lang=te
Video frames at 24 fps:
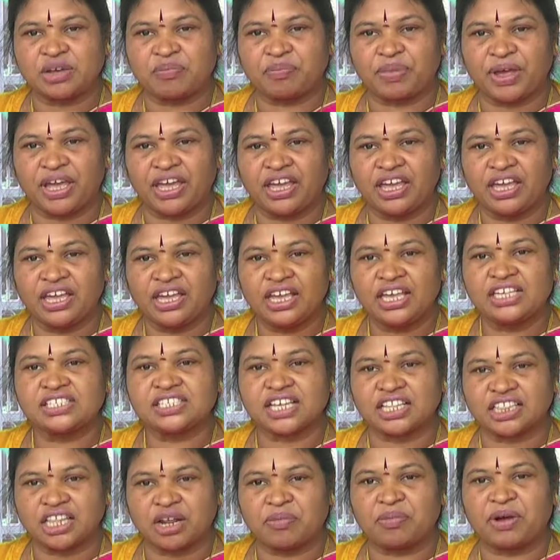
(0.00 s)
చెప్పి ఈ
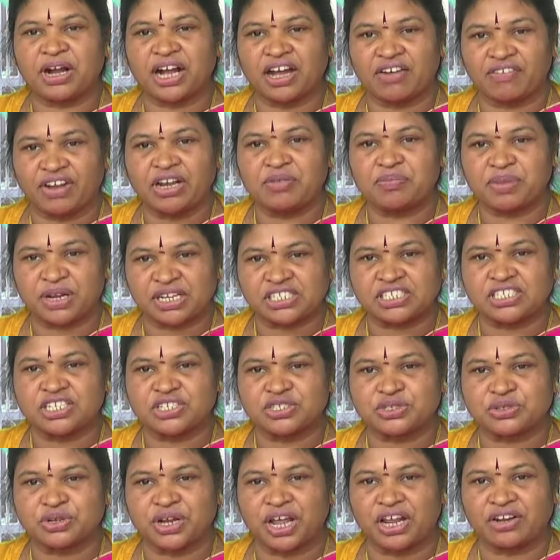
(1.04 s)
సందర్భంగా వాళ్ళని
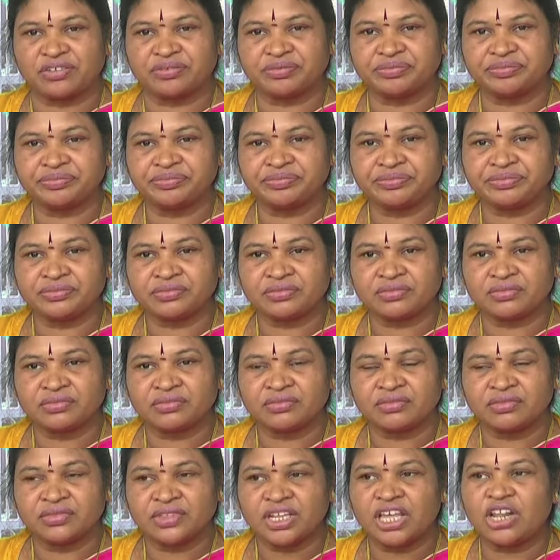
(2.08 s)
ప్రశ్నిస్తున్నాను
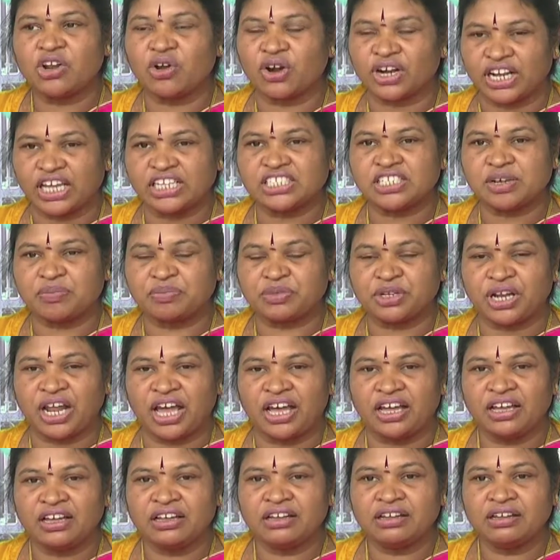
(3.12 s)
నేను ఒకటే చెప్తున్నా
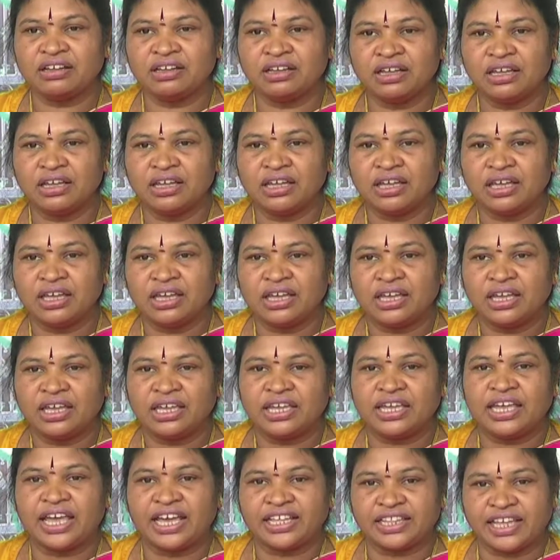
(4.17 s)

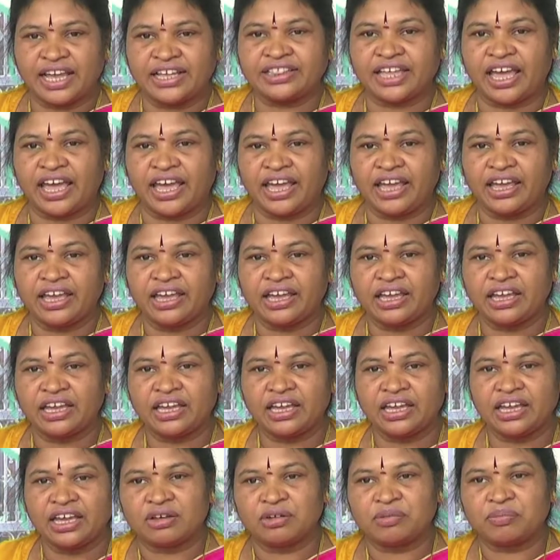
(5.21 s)
ఏదైతే
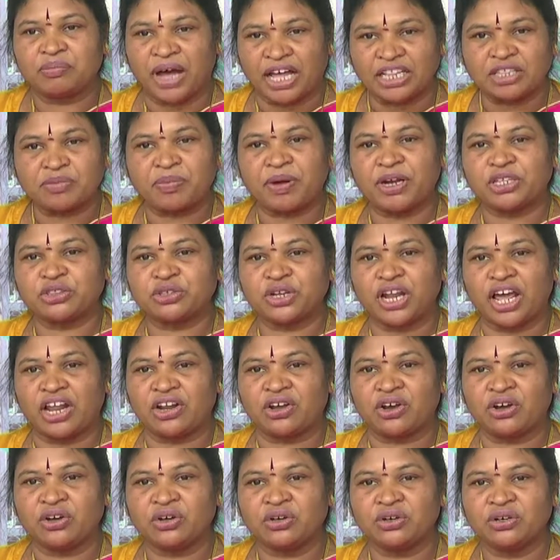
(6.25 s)

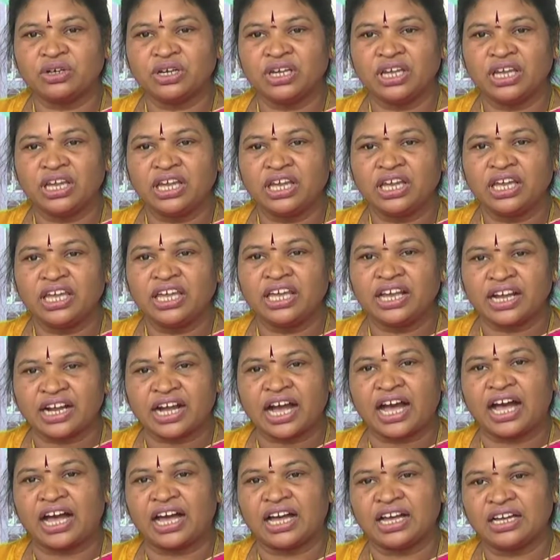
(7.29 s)
బాధపడుతున్నానో
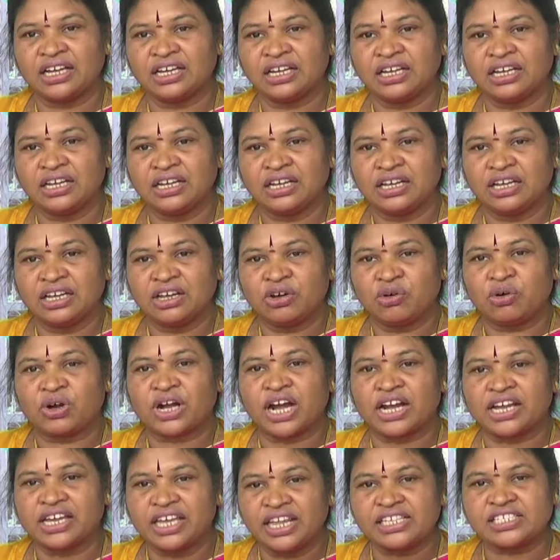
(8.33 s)
ఇంకా ఒక
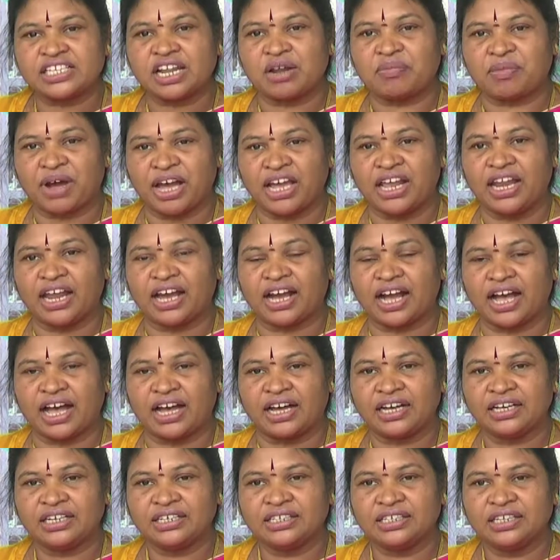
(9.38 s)
గిరిజన మహిళగా
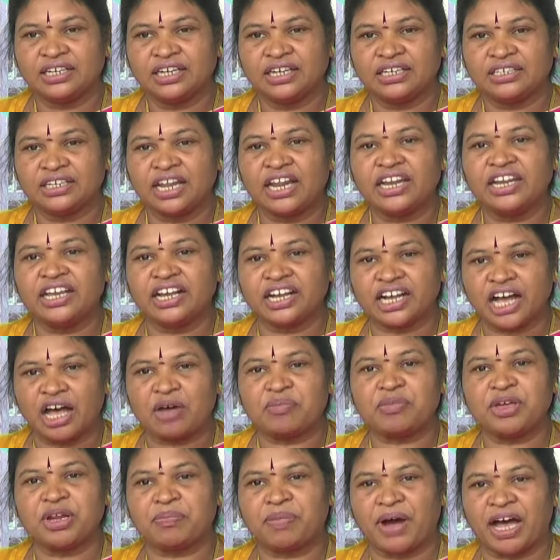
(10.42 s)
నన్ను ఇంకా
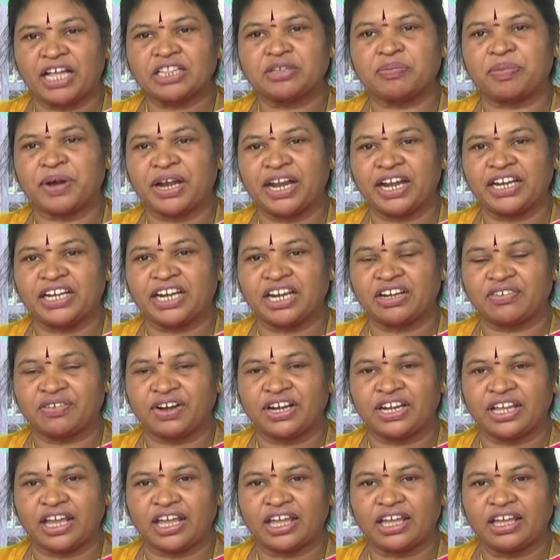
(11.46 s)
మీరు
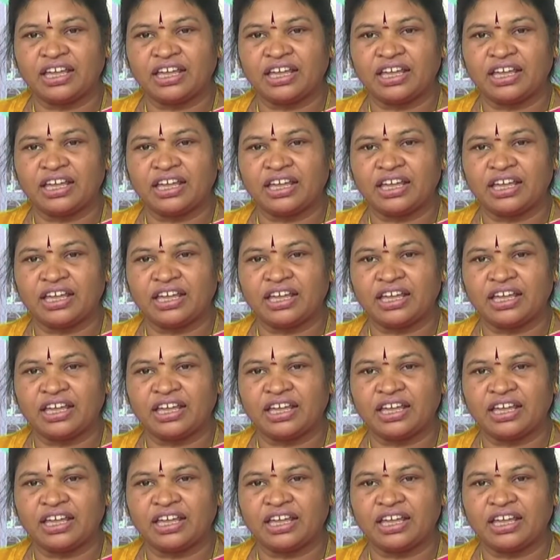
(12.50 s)
బాధపడేటటువంటి